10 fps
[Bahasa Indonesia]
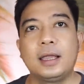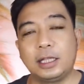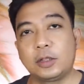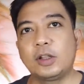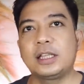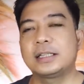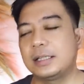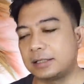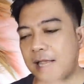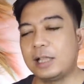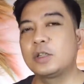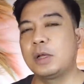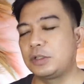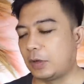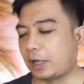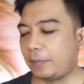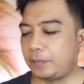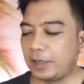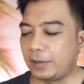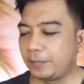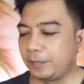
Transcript: intronya selesai langsung masuk ke rapnya